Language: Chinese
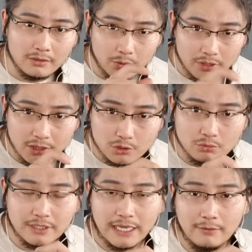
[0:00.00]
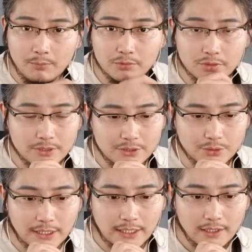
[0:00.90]
一个重点，我补充一句
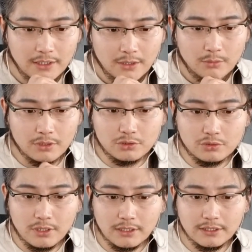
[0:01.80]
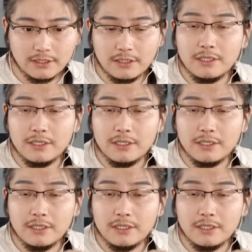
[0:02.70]
哈，我是说这个，